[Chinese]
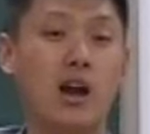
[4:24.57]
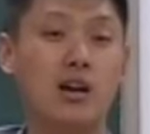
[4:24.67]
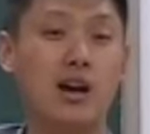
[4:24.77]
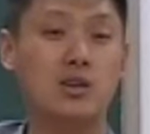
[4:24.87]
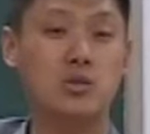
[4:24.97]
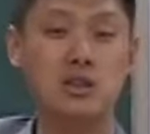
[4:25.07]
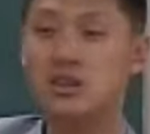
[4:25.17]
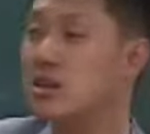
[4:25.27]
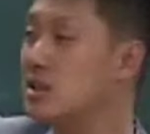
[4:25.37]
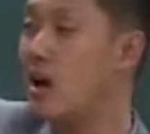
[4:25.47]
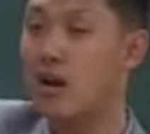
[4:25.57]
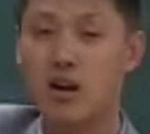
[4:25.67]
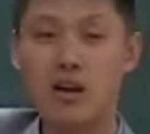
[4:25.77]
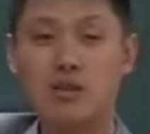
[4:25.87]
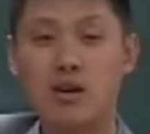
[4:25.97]
啊，处级搁墙上
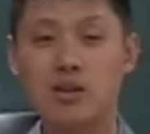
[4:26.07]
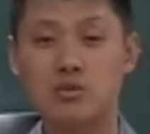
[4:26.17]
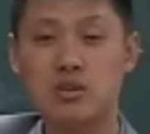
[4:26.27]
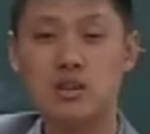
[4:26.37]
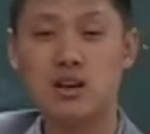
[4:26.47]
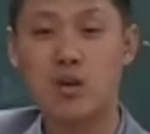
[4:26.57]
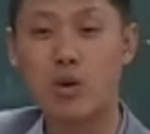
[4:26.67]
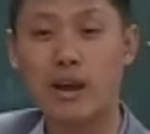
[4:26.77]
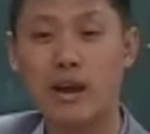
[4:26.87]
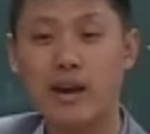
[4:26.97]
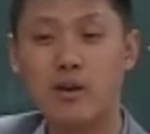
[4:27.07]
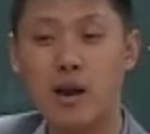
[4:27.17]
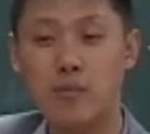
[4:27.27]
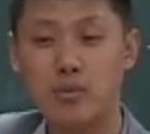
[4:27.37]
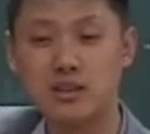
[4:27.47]
是吧？局级搁屋里是
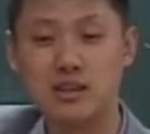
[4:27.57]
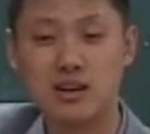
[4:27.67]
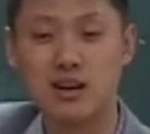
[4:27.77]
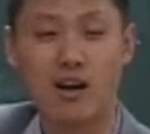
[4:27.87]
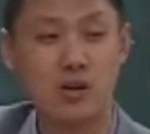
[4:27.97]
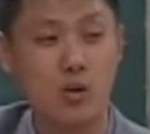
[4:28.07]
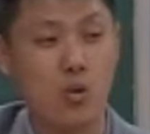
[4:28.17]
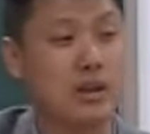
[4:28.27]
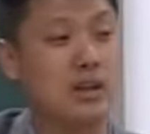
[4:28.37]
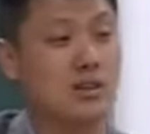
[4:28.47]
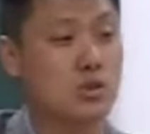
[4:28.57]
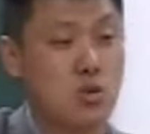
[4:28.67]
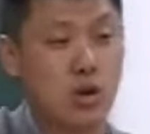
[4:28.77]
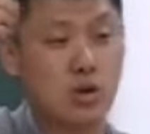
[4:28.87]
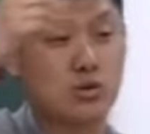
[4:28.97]
吧？部级的搁哪儿？他有规定。中
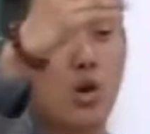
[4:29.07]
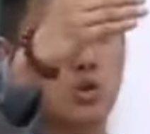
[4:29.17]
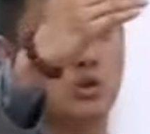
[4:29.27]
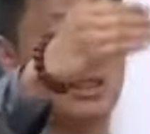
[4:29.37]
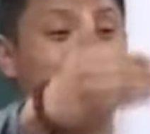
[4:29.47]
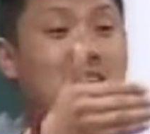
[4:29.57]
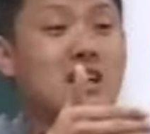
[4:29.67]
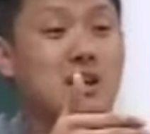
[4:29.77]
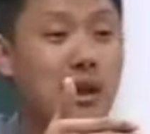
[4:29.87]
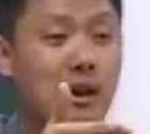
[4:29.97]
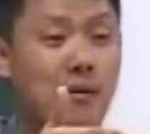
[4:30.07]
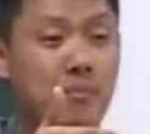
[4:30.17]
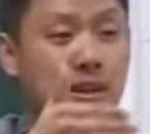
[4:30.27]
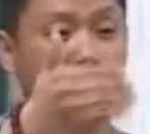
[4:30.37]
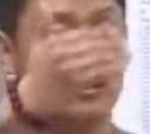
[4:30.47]
国就到处体现的什么呀？
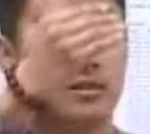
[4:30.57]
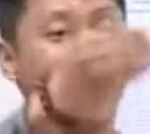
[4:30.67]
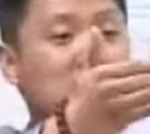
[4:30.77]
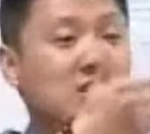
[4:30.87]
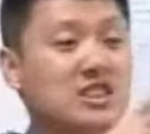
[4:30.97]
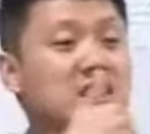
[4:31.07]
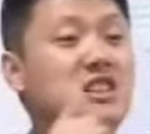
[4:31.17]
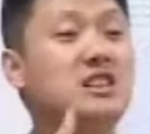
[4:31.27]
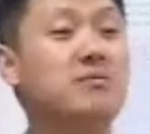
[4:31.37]
等级